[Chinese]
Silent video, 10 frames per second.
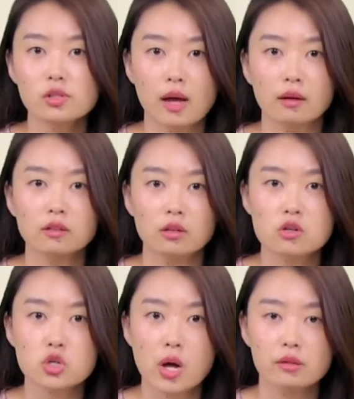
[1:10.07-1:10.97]
祥和
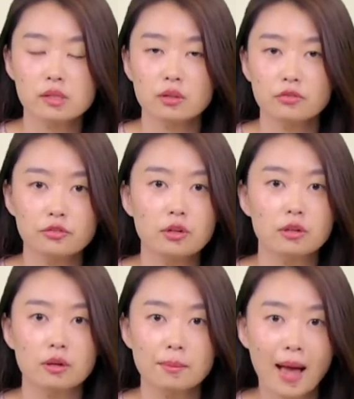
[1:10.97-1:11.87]
周扬青复
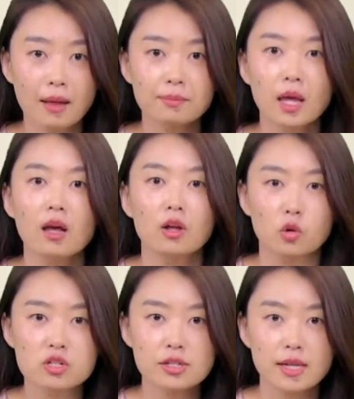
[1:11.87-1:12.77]
合吗？
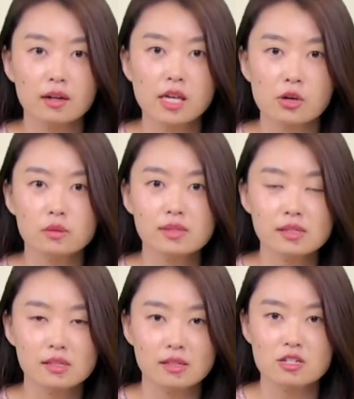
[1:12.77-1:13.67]
罗志祥也用
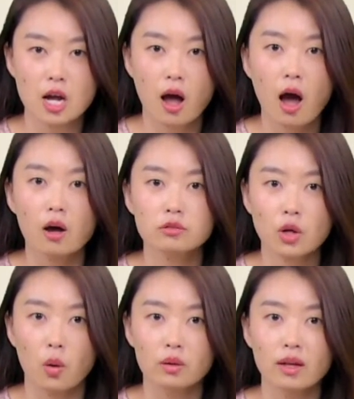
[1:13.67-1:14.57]
自己的账号
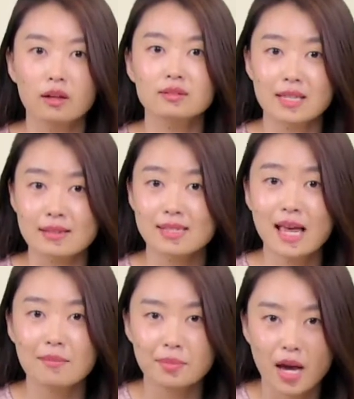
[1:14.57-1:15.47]
投了点
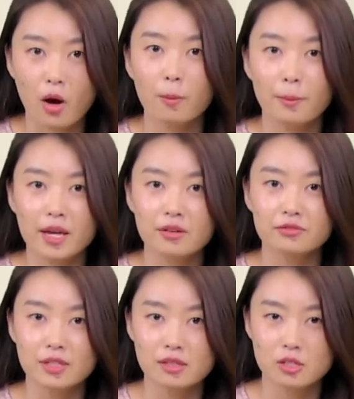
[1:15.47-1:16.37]
赞票，被
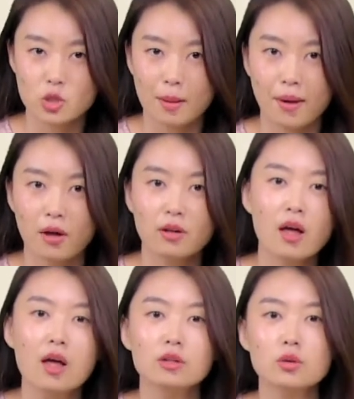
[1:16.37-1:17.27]
粉丝抓包。
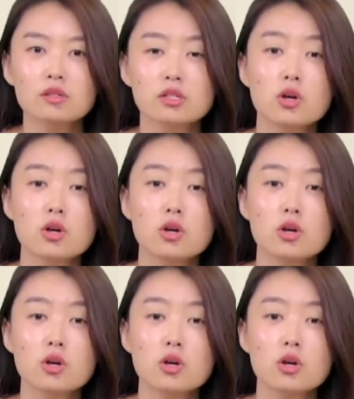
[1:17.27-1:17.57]
对此，